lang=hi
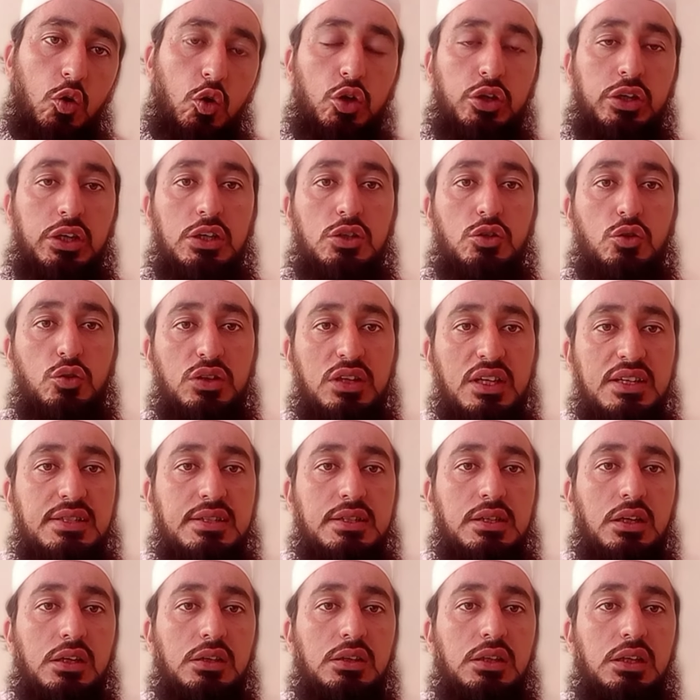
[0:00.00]
और ये जो
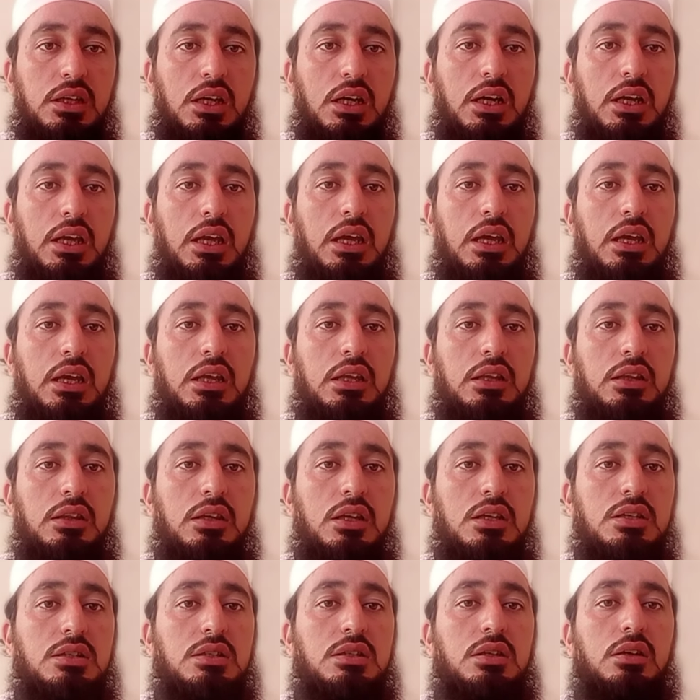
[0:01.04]
दस तख्तियाँ है इन
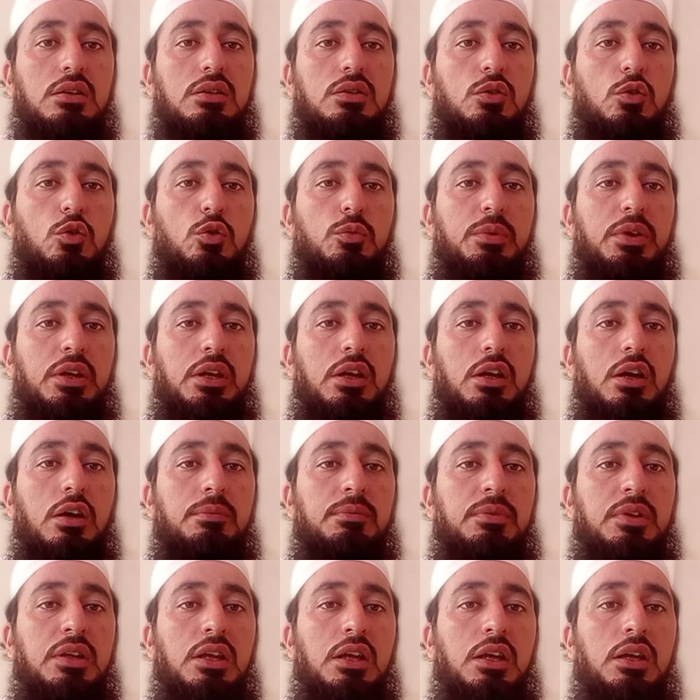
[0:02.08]
दस तख्तियों में
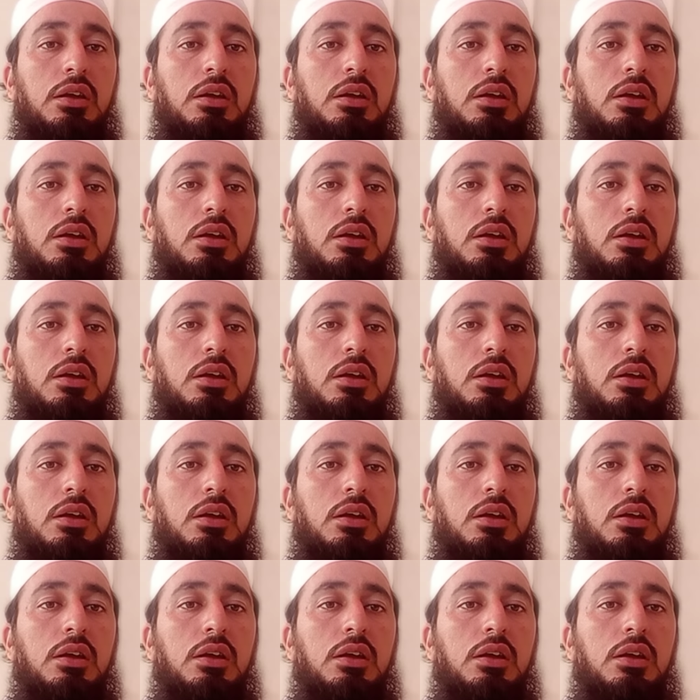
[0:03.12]
हमने